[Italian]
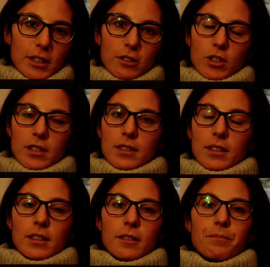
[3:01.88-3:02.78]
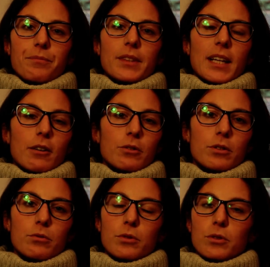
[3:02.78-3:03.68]
leggesse la
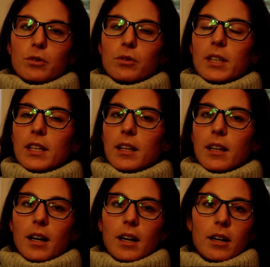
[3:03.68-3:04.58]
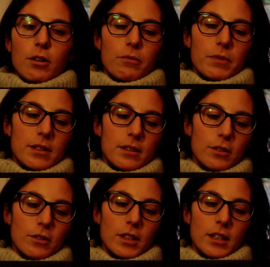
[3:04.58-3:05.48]
Costituzione e la
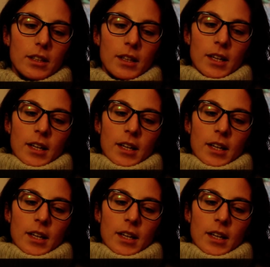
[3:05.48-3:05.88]
Convenzione